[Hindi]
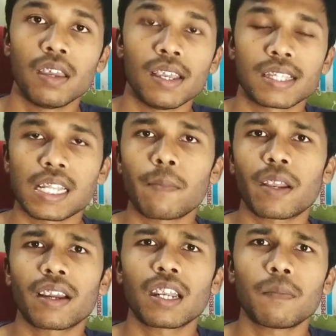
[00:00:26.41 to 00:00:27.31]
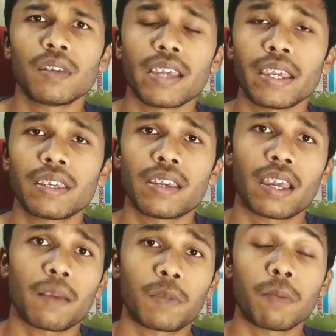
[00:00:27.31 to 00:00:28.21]
स्नैपड्रैगन ने भी यही किया है
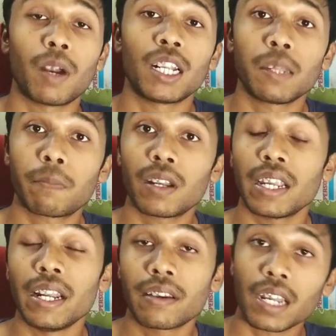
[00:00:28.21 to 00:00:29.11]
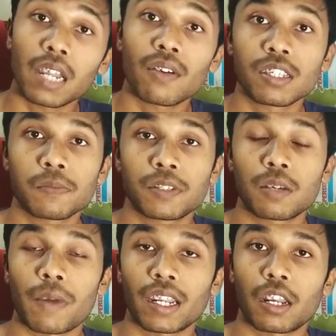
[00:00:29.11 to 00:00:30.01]
अपने मल्टीपल इंट्री लेवल चिपसेट
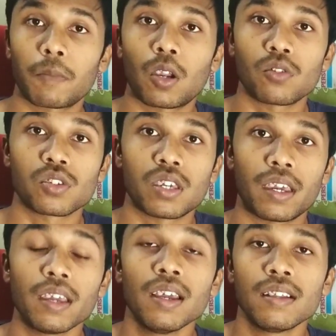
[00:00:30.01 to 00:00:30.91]
मार्केट में लॉन्च किए है